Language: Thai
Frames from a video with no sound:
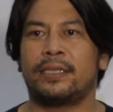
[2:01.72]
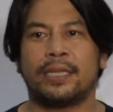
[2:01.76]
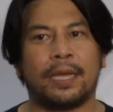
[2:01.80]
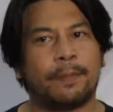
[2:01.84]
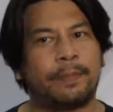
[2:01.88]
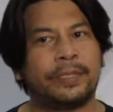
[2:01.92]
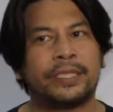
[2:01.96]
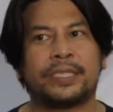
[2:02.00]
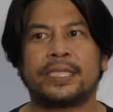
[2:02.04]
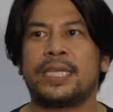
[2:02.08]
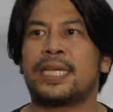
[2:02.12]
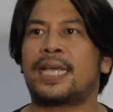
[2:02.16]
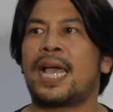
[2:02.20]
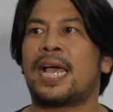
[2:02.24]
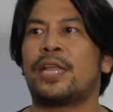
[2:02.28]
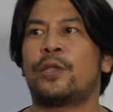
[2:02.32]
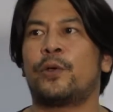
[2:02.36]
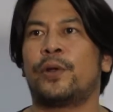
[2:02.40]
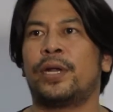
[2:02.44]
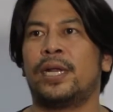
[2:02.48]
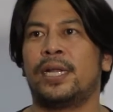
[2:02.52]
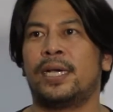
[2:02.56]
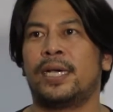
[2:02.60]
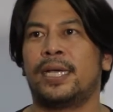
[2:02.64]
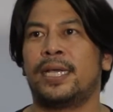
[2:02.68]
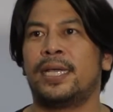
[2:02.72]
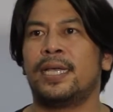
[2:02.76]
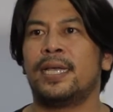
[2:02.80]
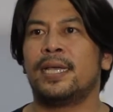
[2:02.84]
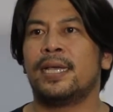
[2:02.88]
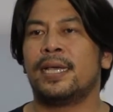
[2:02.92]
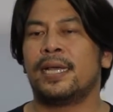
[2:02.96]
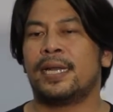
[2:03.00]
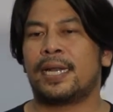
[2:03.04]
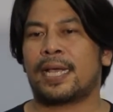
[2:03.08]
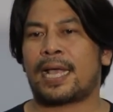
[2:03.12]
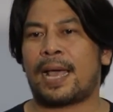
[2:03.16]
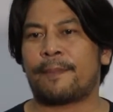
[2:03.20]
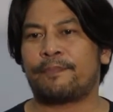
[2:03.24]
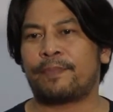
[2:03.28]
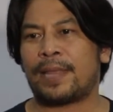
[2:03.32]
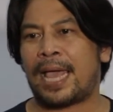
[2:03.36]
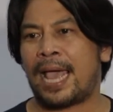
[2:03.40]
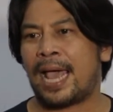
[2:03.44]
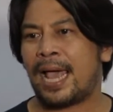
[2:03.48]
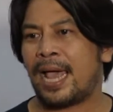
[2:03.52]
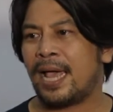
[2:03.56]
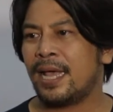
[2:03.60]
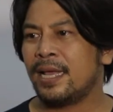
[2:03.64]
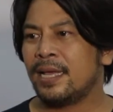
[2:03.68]
เดือนพฤศจิกายนเลยนะครับ
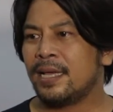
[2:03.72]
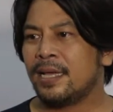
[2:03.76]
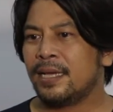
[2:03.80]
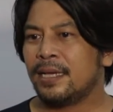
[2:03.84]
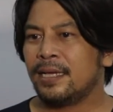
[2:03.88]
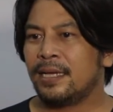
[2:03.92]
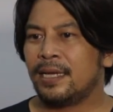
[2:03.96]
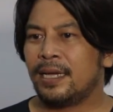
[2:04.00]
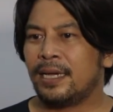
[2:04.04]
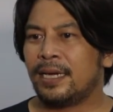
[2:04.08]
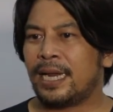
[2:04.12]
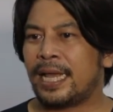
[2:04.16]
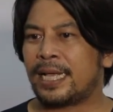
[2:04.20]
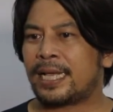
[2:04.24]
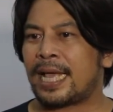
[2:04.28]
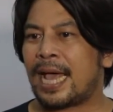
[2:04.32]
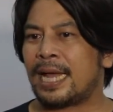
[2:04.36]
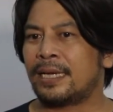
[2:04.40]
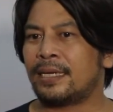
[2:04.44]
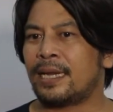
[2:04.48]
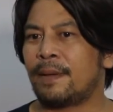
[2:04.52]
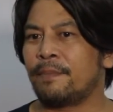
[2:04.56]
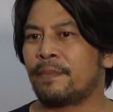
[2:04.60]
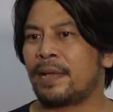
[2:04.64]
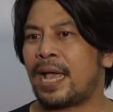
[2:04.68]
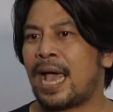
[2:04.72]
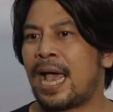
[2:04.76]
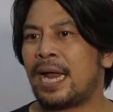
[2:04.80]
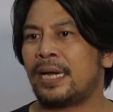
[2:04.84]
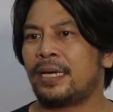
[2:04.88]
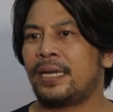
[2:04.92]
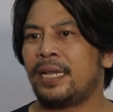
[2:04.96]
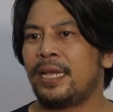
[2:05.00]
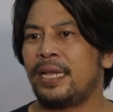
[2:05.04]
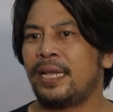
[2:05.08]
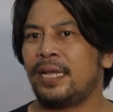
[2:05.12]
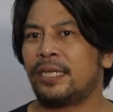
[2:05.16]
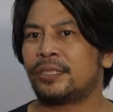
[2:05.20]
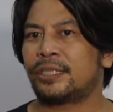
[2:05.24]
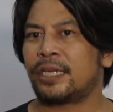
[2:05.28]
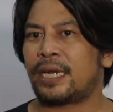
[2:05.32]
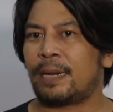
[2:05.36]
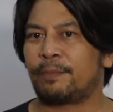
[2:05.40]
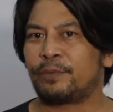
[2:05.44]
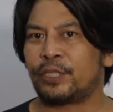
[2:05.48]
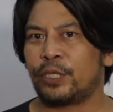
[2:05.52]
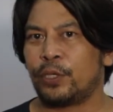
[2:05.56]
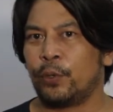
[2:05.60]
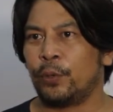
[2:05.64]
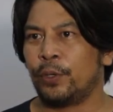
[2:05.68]
แต่ในการทำงานที่ส
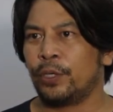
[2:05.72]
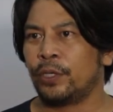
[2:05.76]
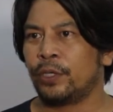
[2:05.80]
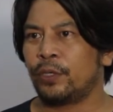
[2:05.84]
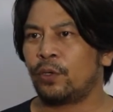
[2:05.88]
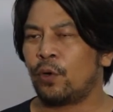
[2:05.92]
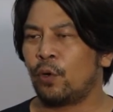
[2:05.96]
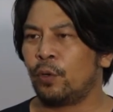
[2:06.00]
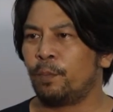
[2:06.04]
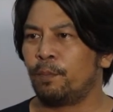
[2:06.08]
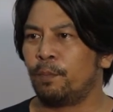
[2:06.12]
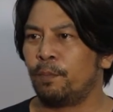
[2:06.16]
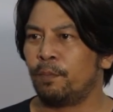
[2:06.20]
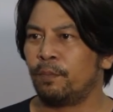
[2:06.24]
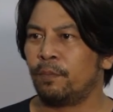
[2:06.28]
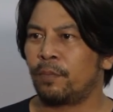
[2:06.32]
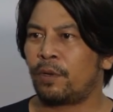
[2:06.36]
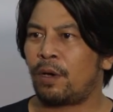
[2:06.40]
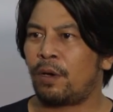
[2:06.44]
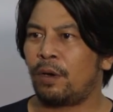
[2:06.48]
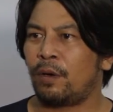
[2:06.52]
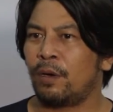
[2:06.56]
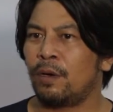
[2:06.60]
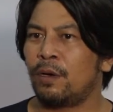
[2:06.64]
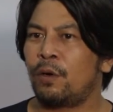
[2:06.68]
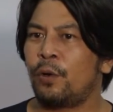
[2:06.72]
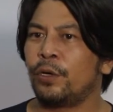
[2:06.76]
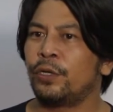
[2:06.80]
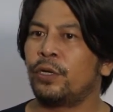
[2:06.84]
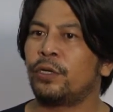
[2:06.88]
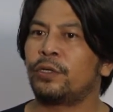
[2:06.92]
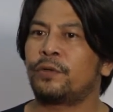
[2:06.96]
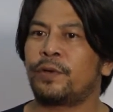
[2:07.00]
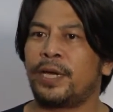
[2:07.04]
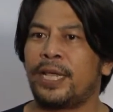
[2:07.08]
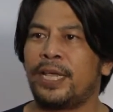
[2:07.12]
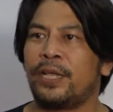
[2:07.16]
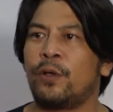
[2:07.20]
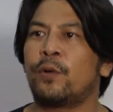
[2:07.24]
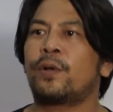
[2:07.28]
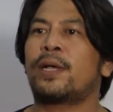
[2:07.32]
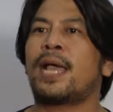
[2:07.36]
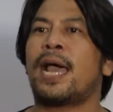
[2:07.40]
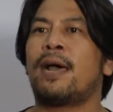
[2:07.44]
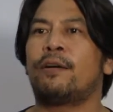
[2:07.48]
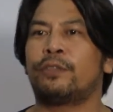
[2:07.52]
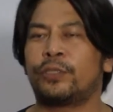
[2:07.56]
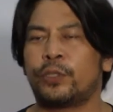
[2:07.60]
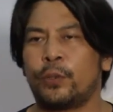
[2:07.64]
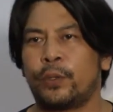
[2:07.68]
นับสนุนกลุ่มของคนดนตรียุค
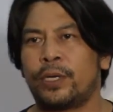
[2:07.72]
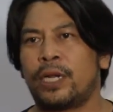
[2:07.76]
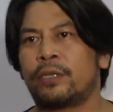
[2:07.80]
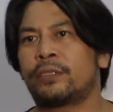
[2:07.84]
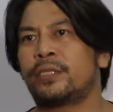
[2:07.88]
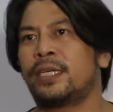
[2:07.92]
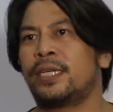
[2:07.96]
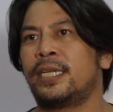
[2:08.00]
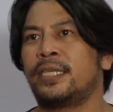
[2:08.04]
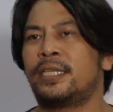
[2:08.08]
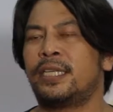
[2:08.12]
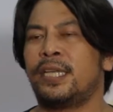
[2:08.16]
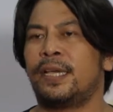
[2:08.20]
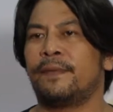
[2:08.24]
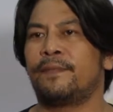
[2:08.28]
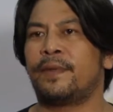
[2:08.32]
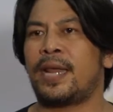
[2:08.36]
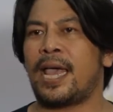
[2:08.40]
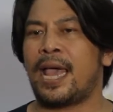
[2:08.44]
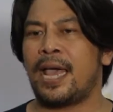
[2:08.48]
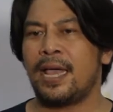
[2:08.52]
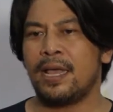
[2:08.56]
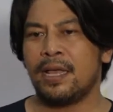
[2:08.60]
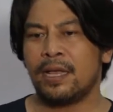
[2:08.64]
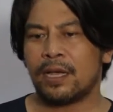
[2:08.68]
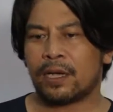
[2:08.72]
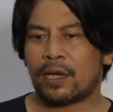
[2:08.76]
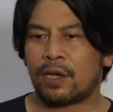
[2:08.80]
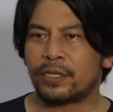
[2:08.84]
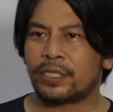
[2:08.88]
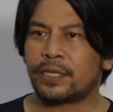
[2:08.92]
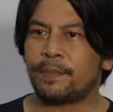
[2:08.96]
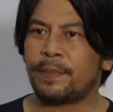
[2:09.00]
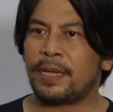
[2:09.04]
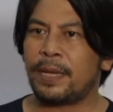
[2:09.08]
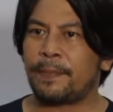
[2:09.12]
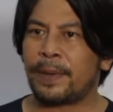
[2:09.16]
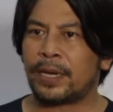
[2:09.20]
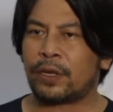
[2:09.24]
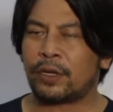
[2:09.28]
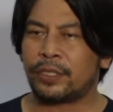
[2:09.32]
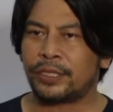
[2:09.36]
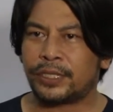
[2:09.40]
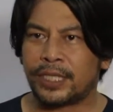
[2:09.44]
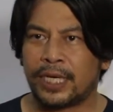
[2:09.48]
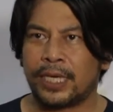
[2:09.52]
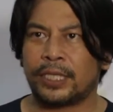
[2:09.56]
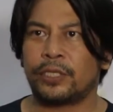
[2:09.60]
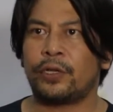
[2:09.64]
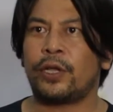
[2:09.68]
90 Alternative เนี่ยก็จะมีเป็นคอน
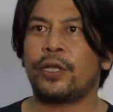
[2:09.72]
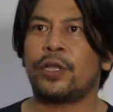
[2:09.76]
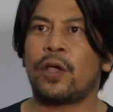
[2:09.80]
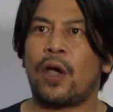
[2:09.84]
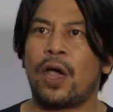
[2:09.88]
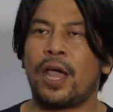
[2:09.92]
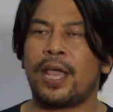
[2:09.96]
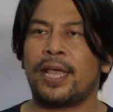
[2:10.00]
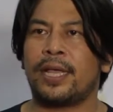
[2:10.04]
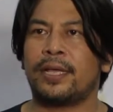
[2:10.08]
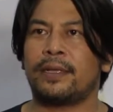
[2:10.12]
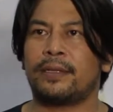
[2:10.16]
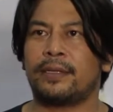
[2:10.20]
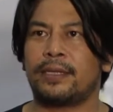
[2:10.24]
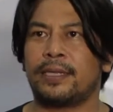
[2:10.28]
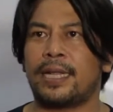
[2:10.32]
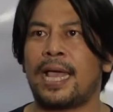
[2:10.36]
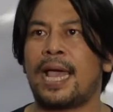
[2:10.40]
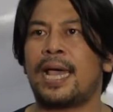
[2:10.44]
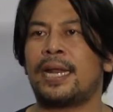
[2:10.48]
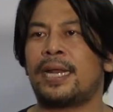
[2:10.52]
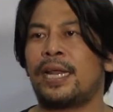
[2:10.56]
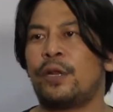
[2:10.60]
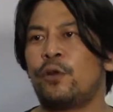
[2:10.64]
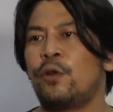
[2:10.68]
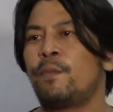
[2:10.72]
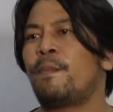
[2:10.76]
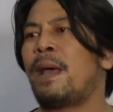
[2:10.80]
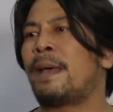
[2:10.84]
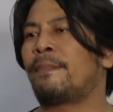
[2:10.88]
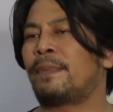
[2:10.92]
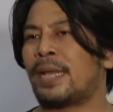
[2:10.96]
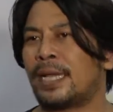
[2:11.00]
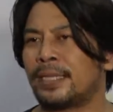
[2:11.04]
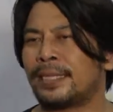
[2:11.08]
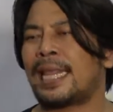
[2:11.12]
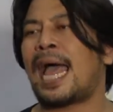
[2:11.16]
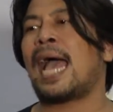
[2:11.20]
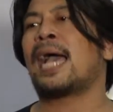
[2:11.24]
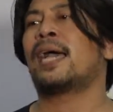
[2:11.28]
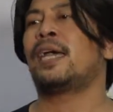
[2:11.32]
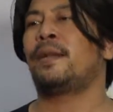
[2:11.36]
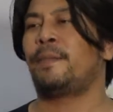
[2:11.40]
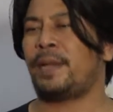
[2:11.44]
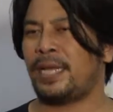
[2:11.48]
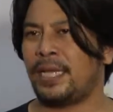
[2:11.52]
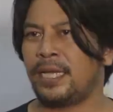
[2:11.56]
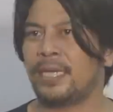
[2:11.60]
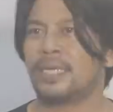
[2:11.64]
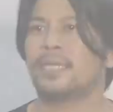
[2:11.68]
เสิร์ตย่อยๆนะฮะในรูปแบบต่างๆขึ้
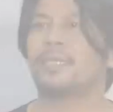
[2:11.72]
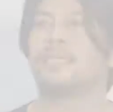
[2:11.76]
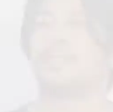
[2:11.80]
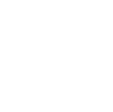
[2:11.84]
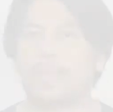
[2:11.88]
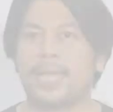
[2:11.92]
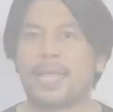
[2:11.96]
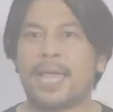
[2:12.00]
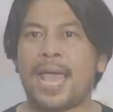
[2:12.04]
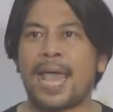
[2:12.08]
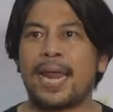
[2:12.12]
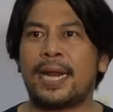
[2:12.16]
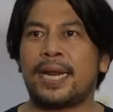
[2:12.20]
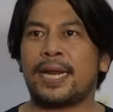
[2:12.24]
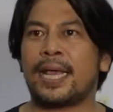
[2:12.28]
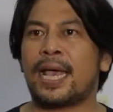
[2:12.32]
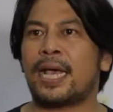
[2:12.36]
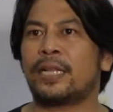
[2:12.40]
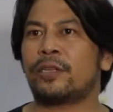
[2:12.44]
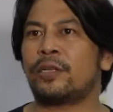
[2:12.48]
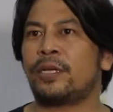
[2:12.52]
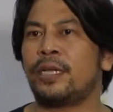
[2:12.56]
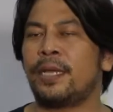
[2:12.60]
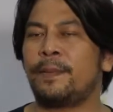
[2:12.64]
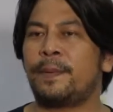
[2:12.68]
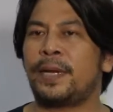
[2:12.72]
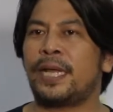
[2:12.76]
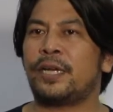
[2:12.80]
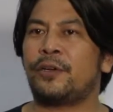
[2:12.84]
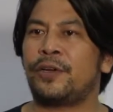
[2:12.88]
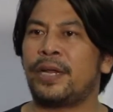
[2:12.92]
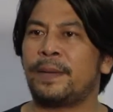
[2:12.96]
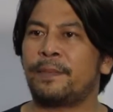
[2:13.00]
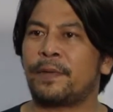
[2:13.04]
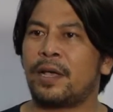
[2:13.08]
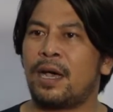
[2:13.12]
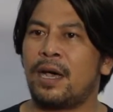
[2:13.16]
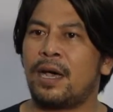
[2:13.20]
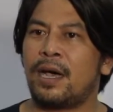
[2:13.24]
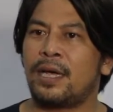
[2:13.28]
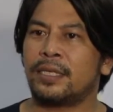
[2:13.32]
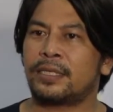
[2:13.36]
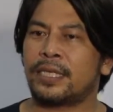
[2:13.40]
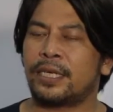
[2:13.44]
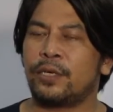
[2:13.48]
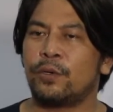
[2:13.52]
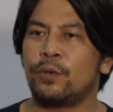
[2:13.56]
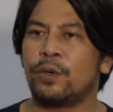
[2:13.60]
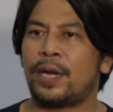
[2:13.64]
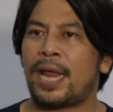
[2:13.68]
นมาอีก ง่ายๆเลยนะฮะตอนนี้ Play Dream ก็
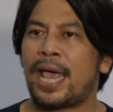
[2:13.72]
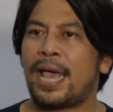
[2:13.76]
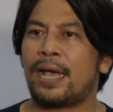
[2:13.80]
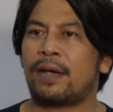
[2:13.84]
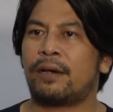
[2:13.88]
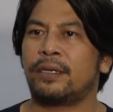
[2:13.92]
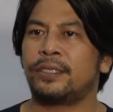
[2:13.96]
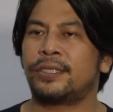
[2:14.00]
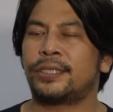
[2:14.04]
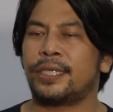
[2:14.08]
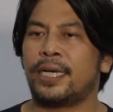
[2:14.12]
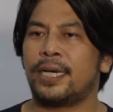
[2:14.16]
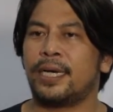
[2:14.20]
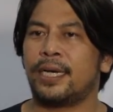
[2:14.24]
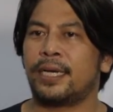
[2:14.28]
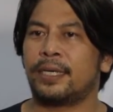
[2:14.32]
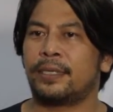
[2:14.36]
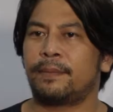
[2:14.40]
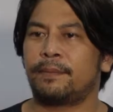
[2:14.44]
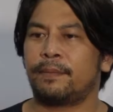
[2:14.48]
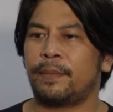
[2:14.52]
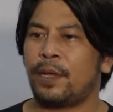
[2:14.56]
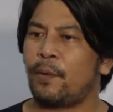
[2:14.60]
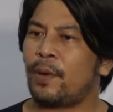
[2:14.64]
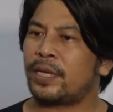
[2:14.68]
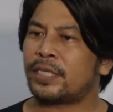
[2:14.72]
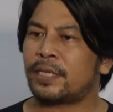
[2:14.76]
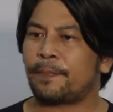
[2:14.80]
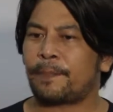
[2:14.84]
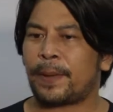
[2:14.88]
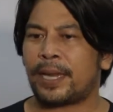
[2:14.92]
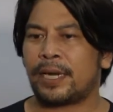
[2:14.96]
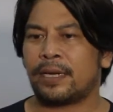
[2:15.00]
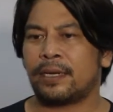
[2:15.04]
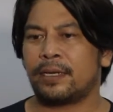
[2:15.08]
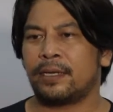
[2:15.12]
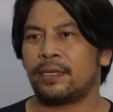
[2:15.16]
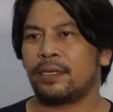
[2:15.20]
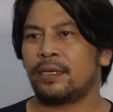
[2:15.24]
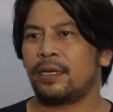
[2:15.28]
จะดูแลคอนเสิร์ตไม่ว่าจะเป็น